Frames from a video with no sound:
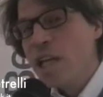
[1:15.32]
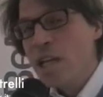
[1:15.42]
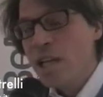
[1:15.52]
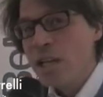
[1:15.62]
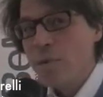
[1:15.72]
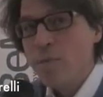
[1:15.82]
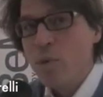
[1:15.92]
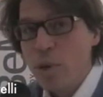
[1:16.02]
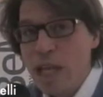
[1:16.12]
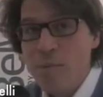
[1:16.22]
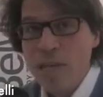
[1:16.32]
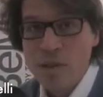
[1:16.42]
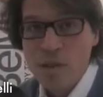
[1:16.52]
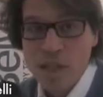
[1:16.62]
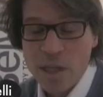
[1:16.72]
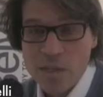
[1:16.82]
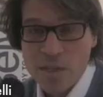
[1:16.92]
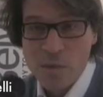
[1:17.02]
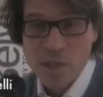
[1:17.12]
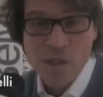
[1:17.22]
il problema di ottenere queste
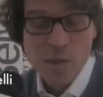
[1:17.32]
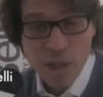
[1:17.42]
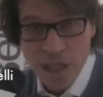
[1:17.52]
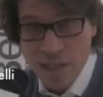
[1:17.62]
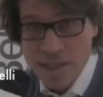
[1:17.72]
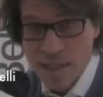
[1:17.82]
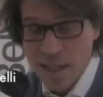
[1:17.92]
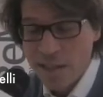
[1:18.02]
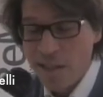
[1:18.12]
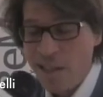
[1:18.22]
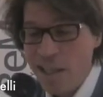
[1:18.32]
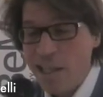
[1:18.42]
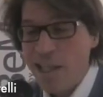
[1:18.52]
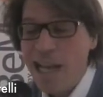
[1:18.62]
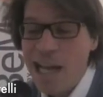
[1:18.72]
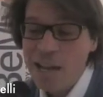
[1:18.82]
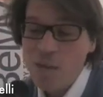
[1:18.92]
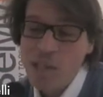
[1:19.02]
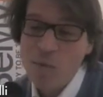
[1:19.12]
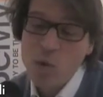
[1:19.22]
informazioni per le aziende e
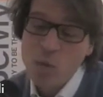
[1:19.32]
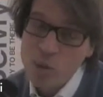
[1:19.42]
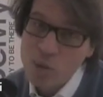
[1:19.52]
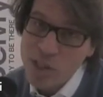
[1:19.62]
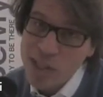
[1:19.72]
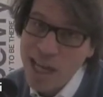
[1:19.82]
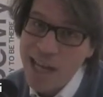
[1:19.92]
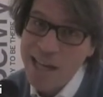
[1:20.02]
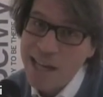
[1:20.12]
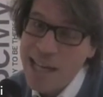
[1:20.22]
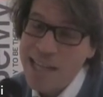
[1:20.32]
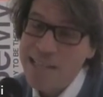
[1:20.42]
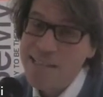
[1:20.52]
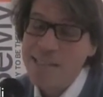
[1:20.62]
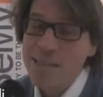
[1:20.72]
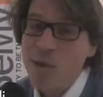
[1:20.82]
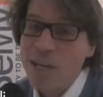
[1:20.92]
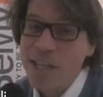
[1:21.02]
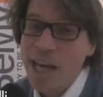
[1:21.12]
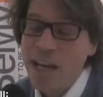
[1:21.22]
dall'altro diamo l'opportunità ai ragazzi di
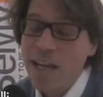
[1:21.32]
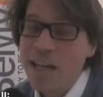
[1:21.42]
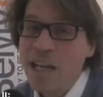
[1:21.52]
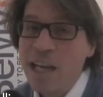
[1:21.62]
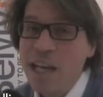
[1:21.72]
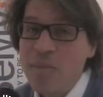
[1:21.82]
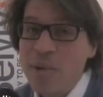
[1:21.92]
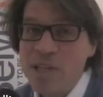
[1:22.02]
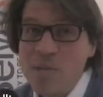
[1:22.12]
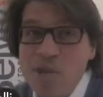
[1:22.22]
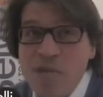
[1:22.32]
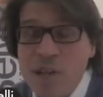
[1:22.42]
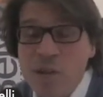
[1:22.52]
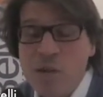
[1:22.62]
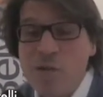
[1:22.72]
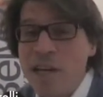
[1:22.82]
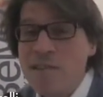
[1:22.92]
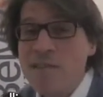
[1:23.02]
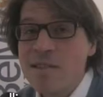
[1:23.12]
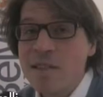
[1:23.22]
guadagnare per il semplice fatto di
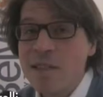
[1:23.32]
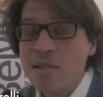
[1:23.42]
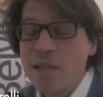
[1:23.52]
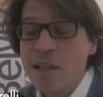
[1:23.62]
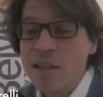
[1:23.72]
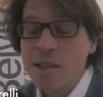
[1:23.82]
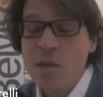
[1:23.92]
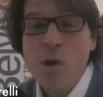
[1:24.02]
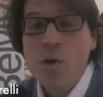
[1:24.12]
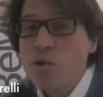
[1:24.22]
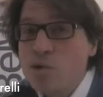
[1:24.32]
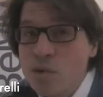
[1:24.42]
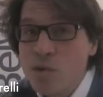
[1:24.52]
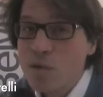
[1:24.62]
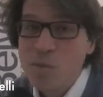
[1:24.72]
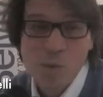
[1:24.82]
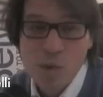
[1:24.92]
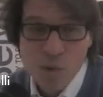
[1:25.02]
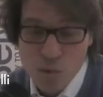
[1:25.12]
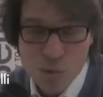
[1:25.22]
trovarsi eh, nel luogo giusto al
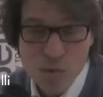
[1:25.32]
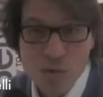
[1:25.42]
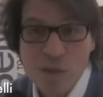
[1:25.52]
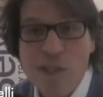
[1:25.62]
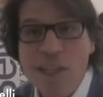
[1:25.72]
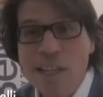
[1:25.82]
momento giusto.